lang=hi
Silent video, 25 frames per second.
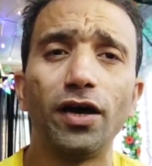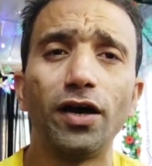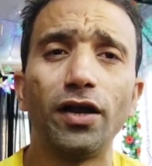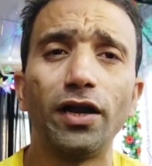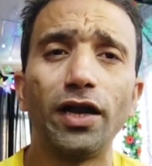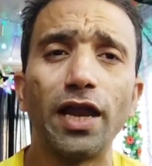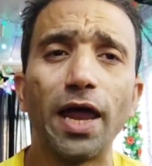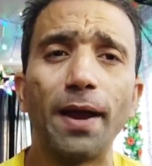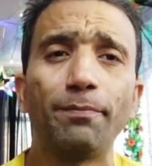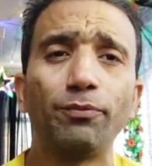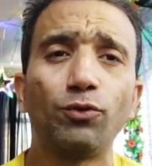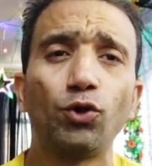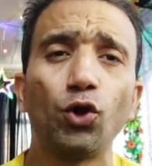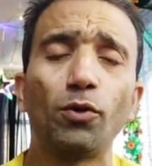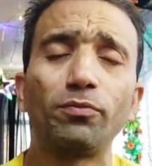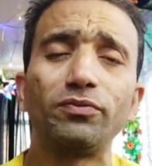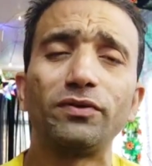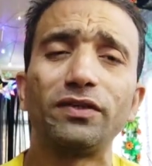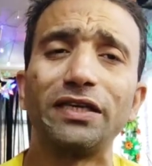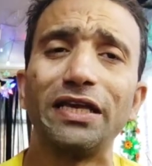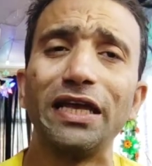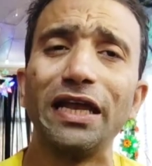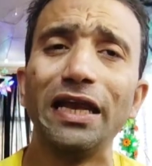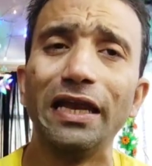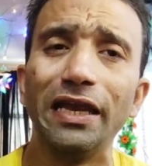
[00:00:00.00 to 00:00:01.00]
लैपटॉप्स
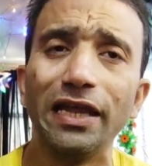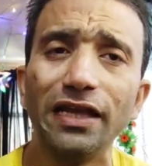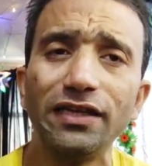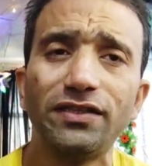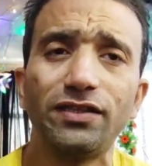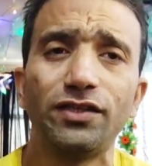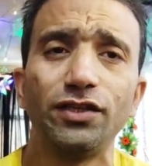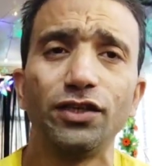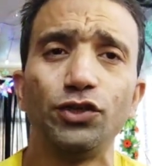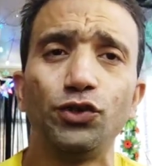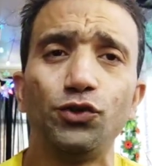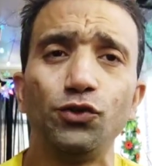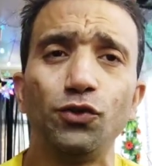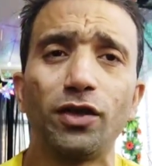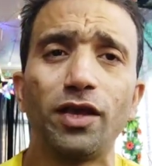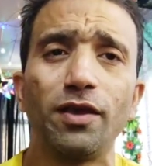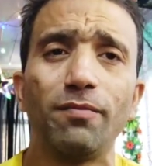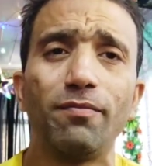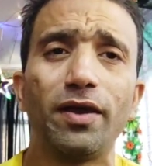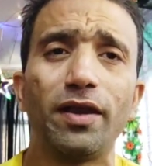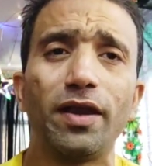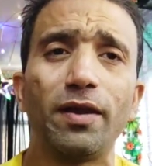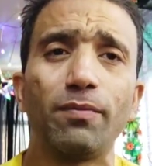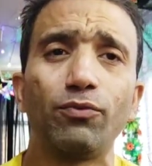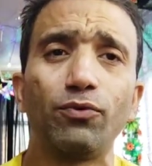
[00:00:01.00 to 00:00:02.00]
की लिस्ट जो कि
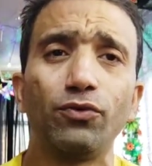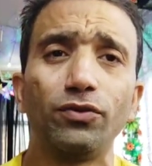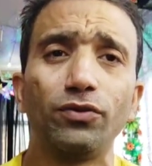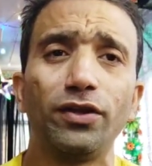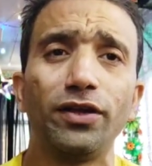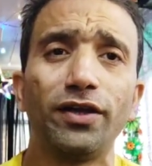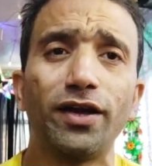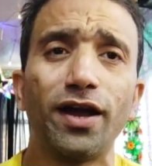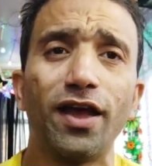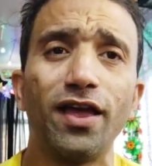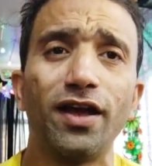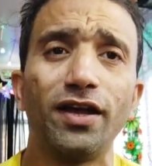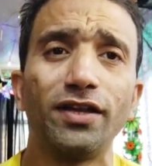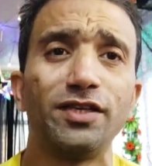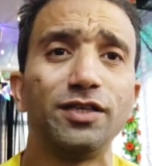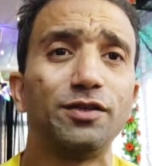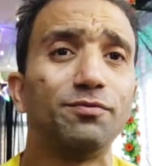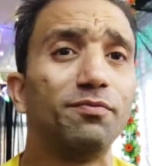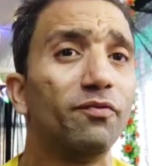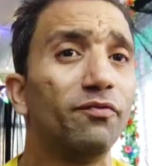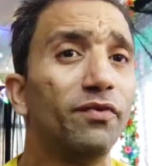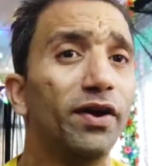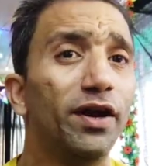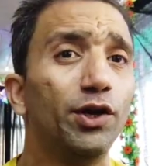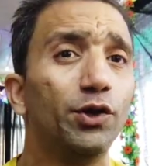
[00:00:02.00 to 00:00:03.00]
मैंने आपको दिखाया
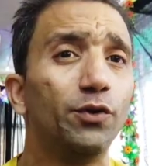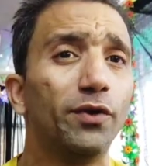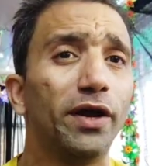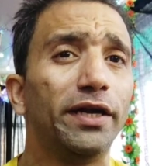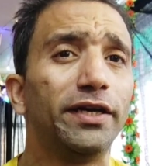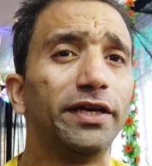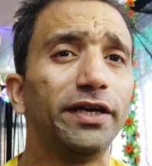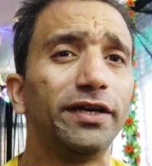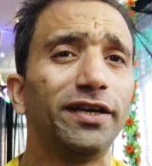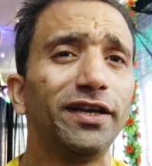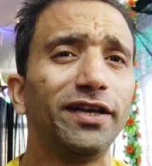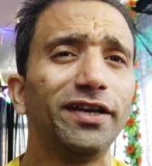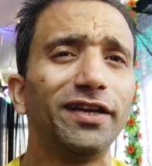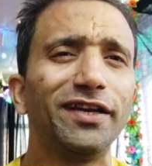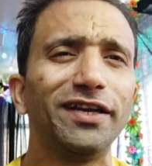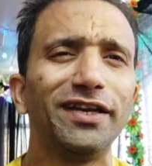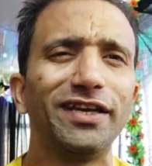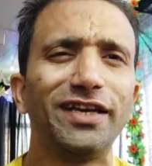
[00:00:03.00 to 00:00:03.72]
जिसमें वीडियो एडिटिंग